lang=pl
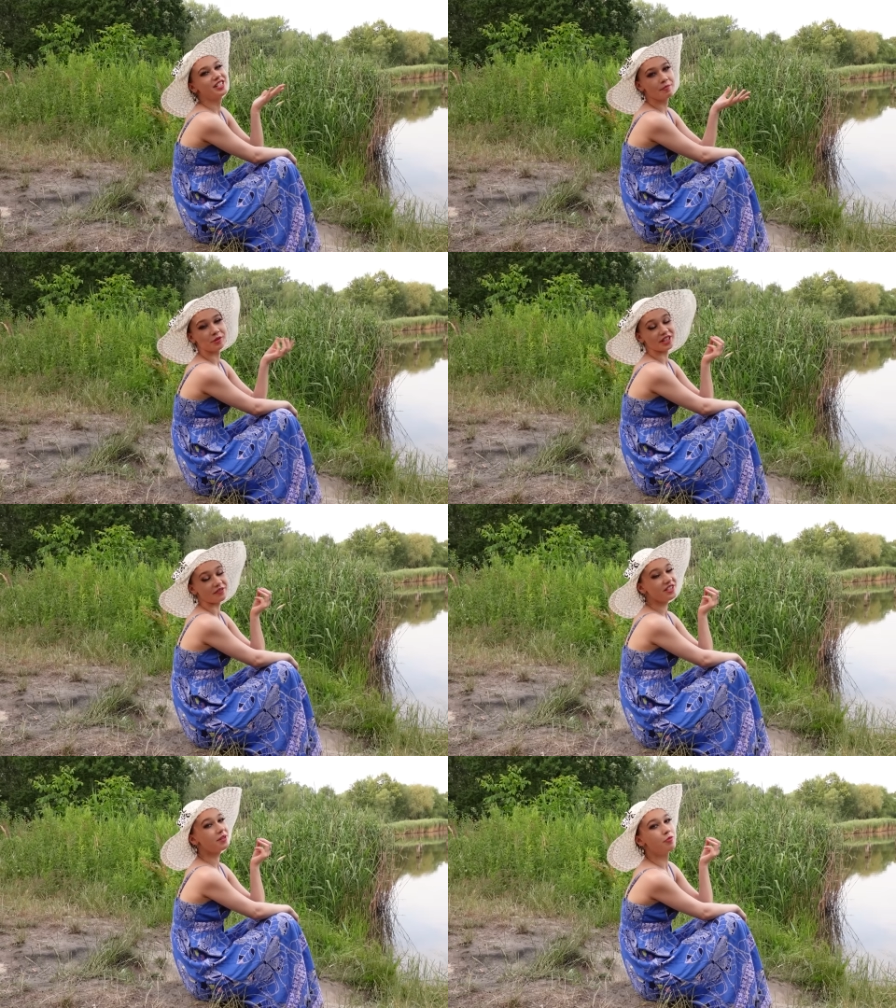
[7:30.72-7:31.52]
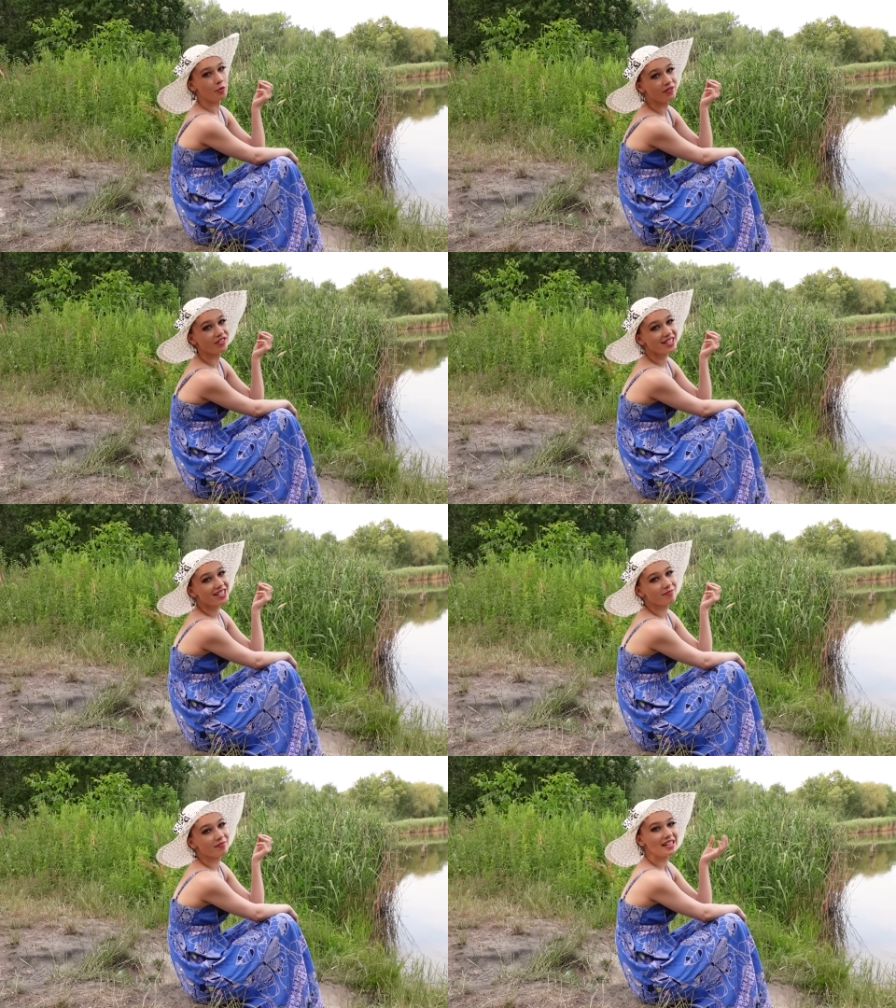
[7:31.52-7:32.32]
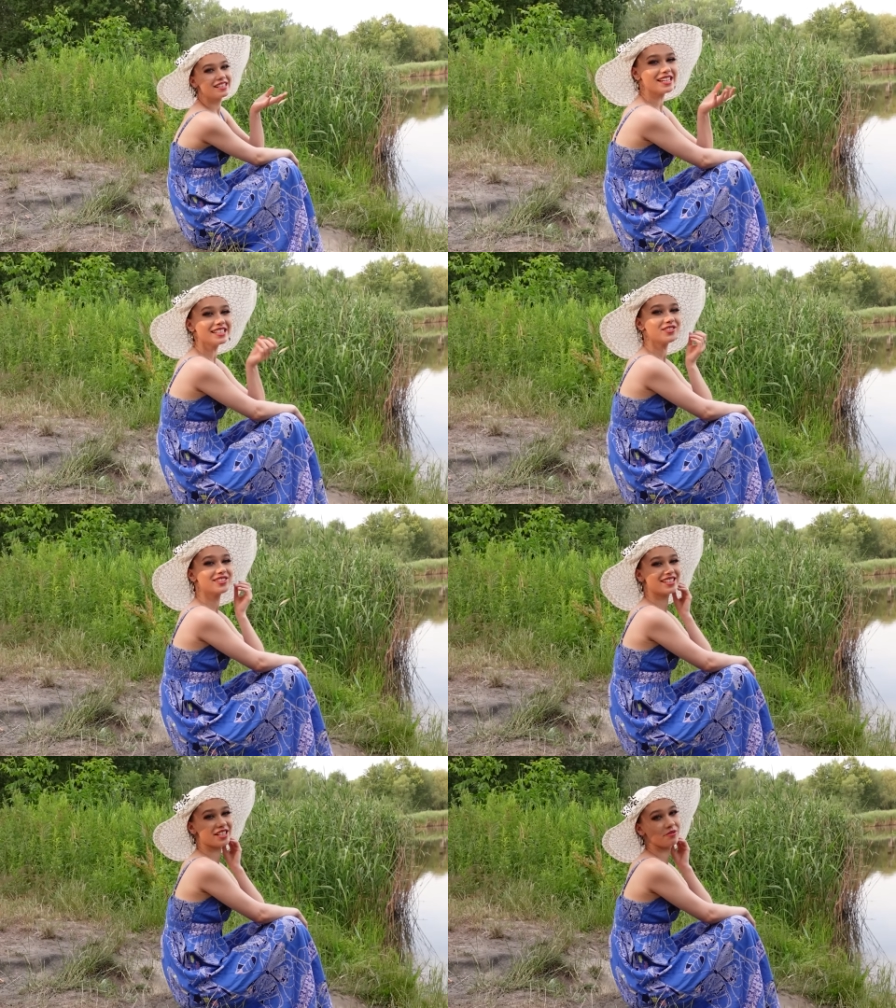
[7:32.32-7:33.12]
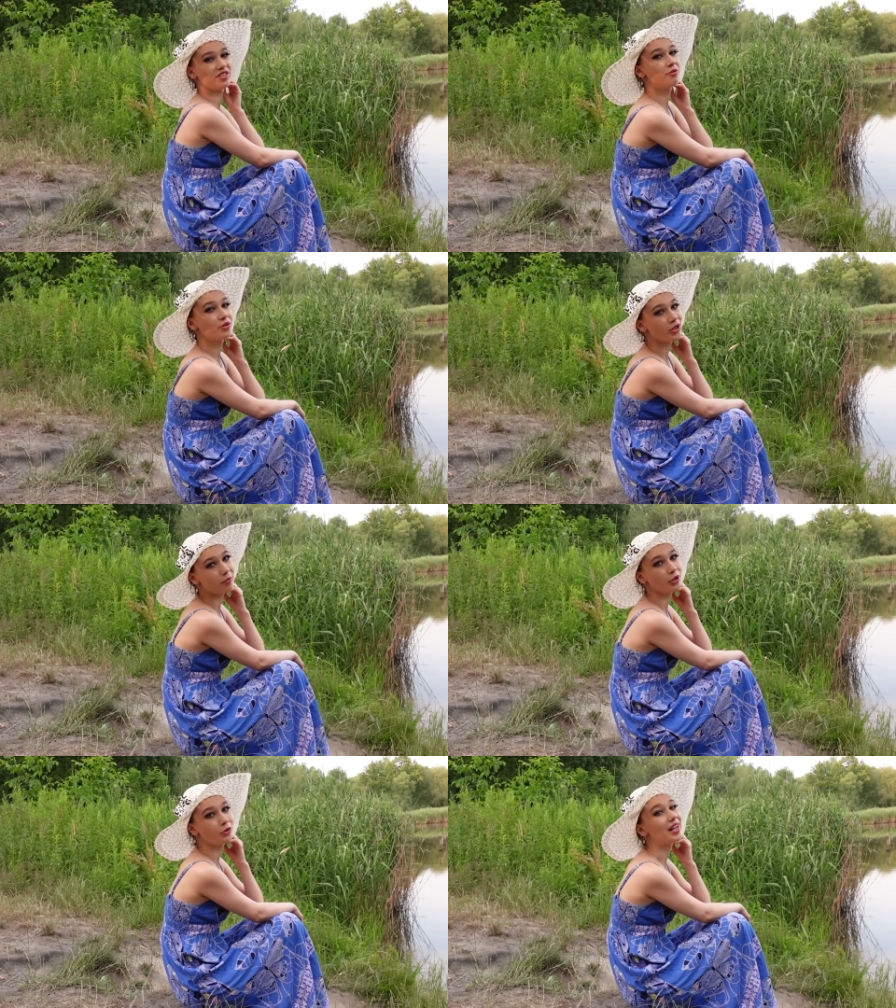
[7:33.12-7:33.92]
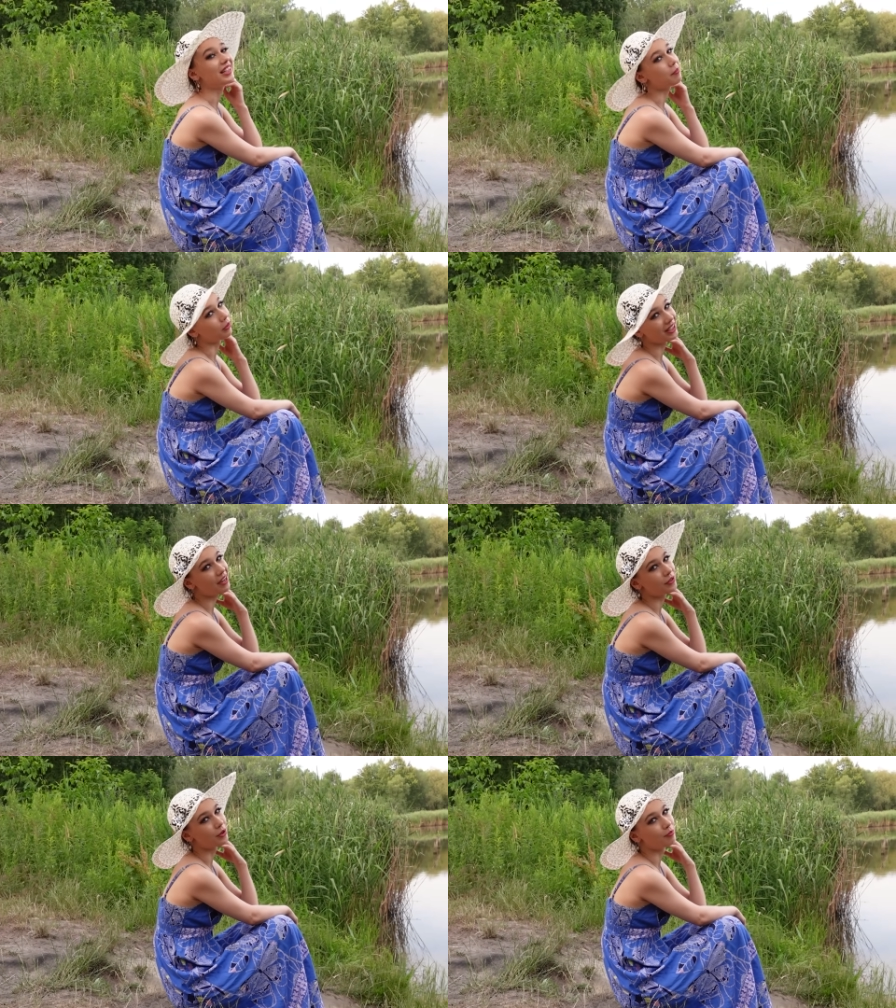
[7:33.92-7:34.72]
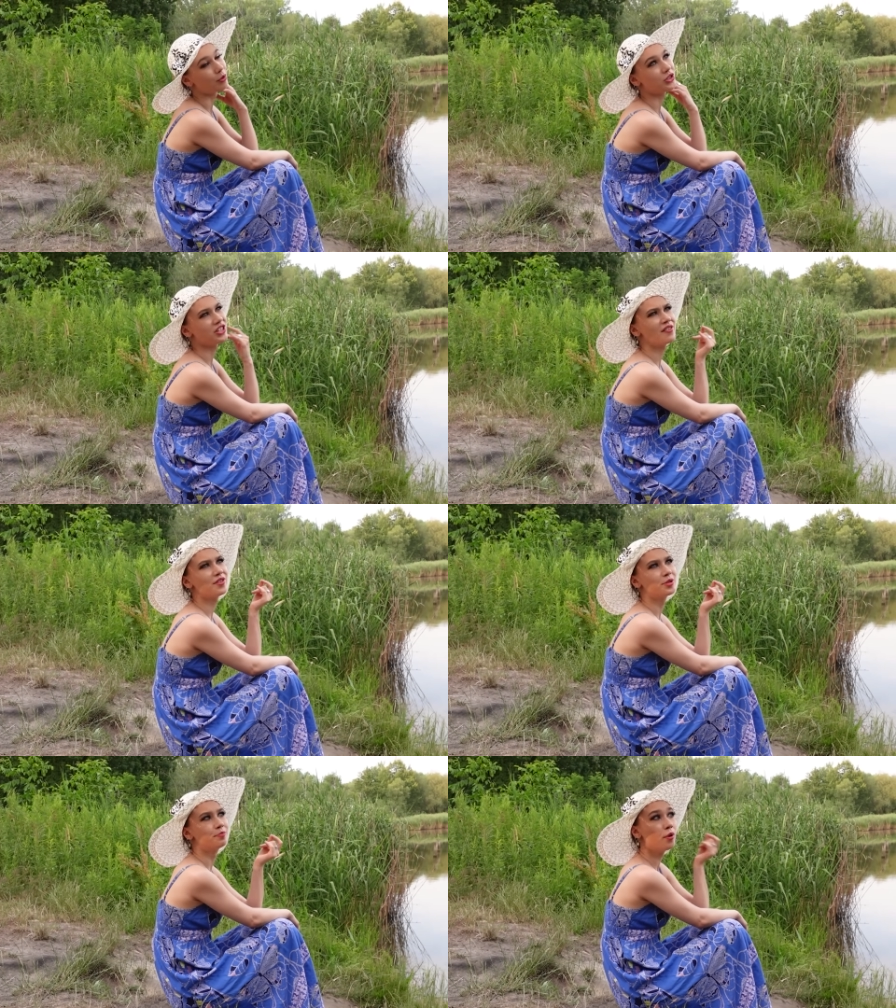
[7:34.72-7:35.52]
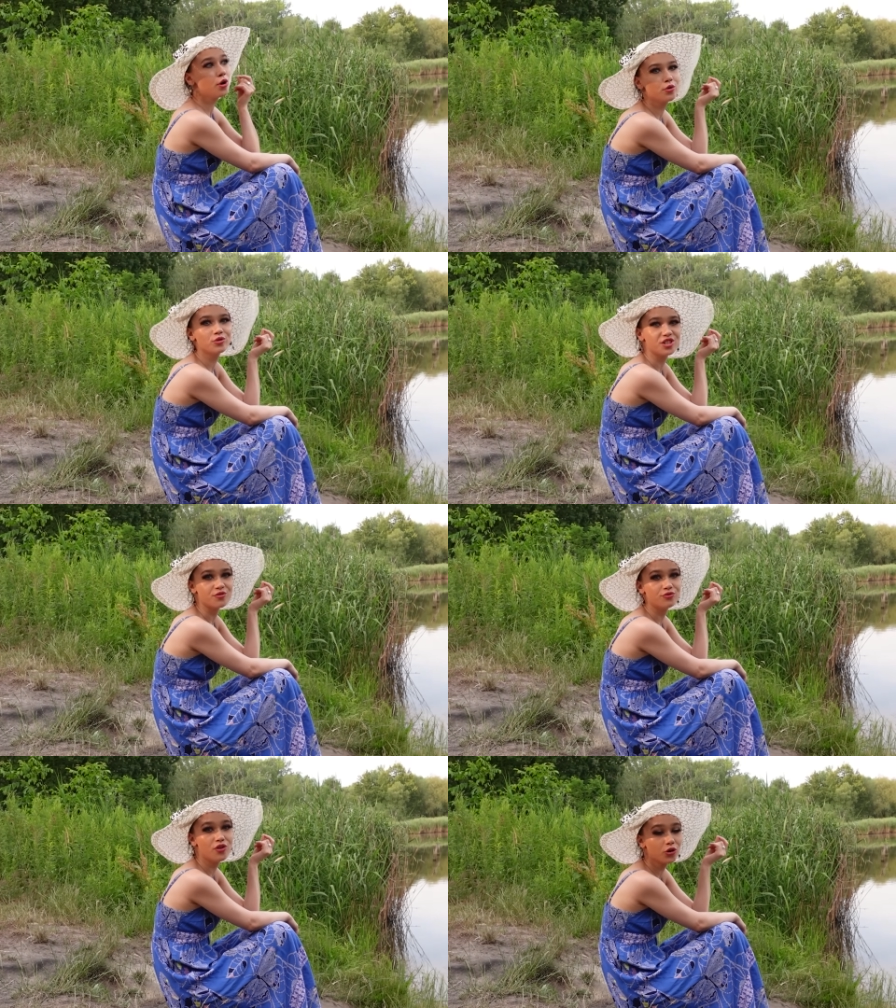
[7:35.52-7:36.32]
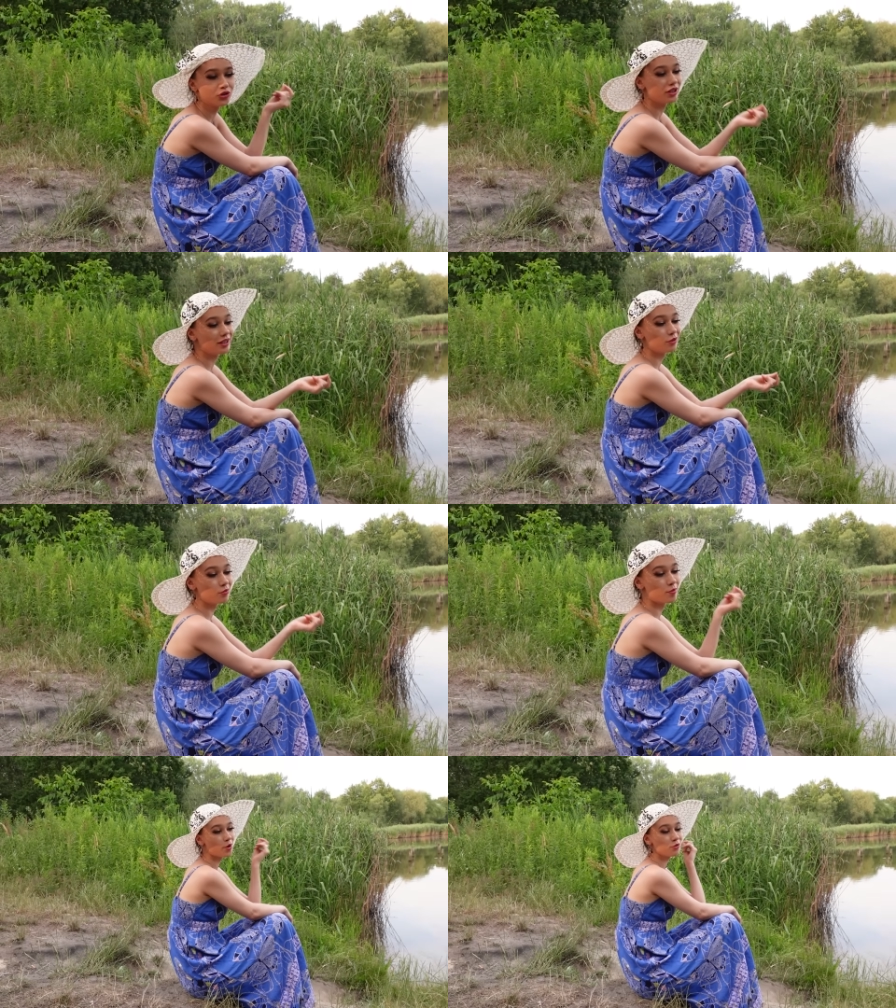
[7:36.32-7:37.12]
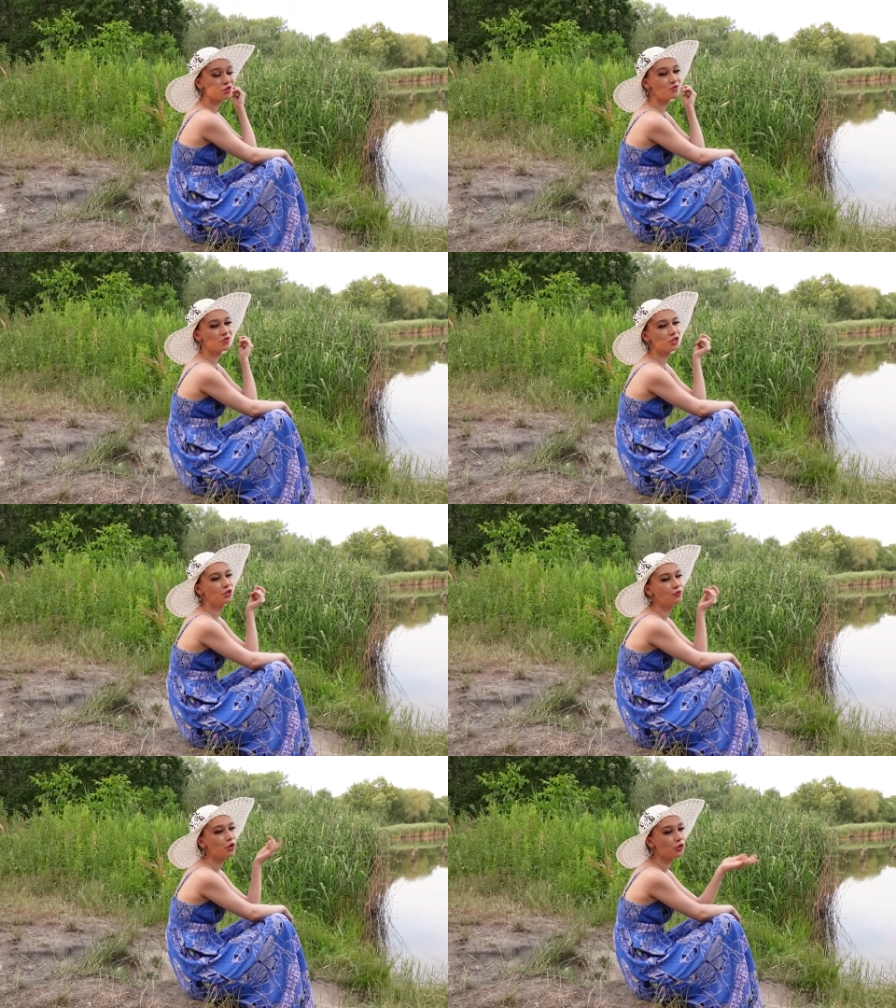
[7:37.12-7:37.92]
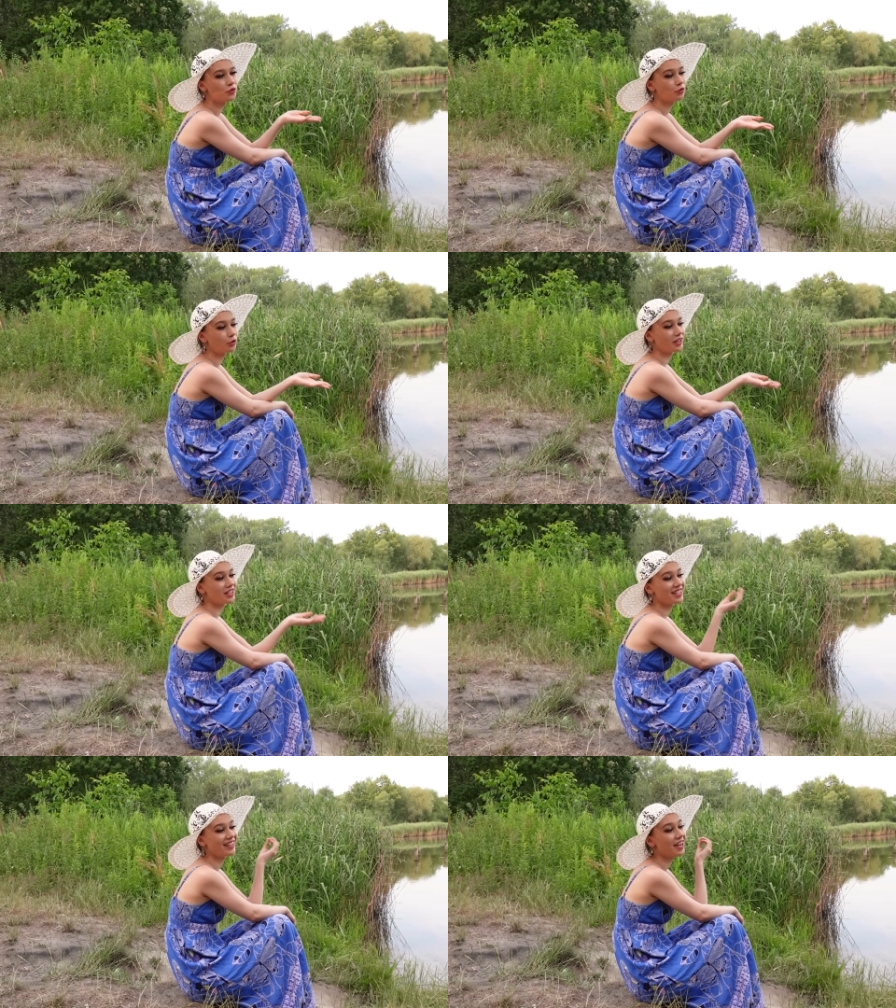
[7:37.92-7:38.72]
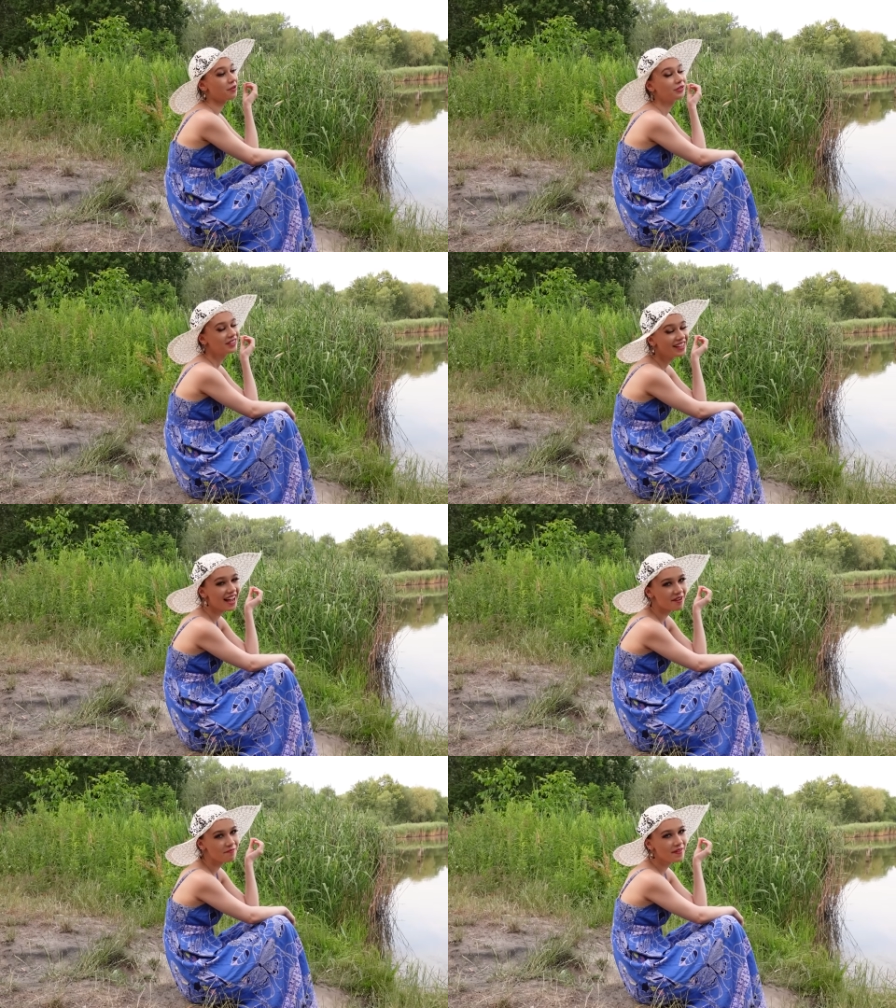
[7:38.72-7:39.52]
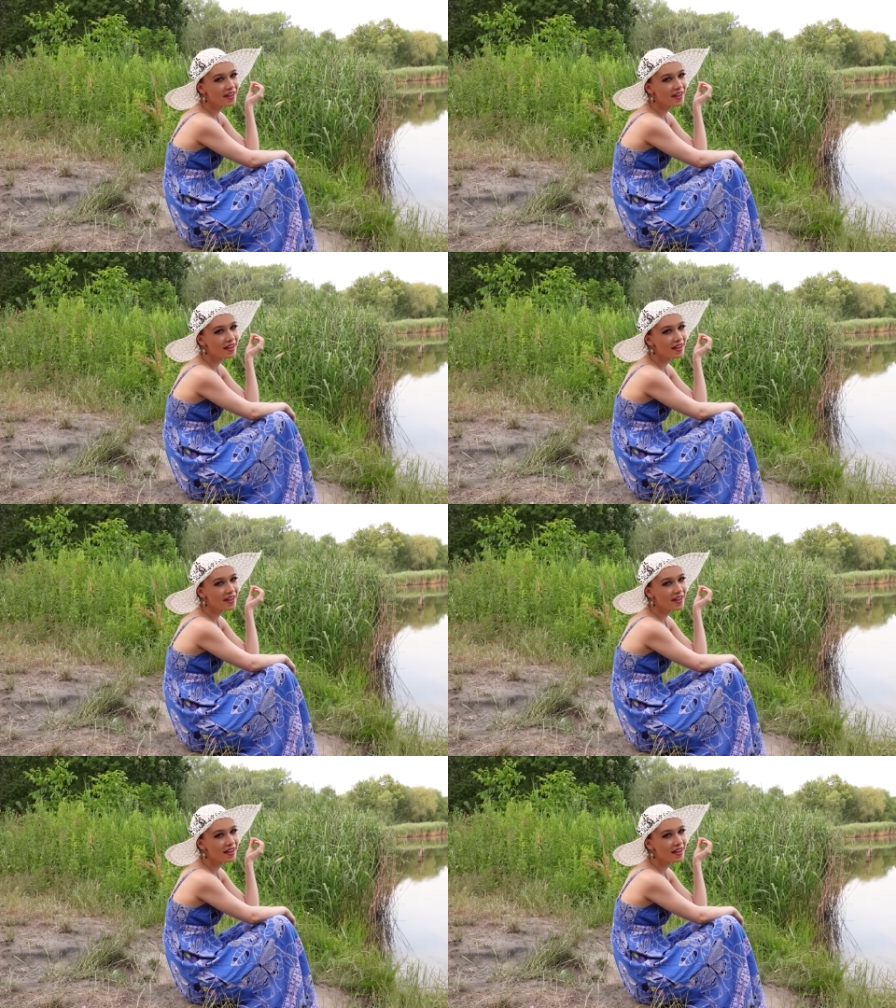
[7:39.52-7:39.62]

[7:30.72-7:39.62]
Czy potraficie pływać? Często zdarzają się osoby, które nie potrafią bądź nawet boją się wody lub boją się wejść do wody, w której nie sięgają dna.